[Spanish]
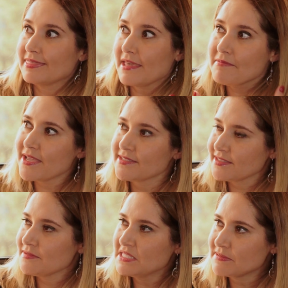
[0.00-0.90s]
te ves
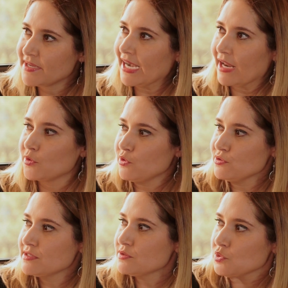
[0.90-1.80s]
a ti misma y
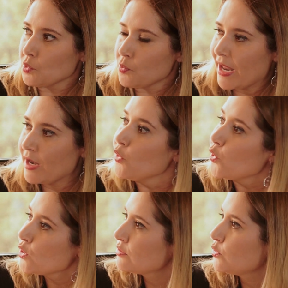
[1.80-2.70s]
reconoces tu valor,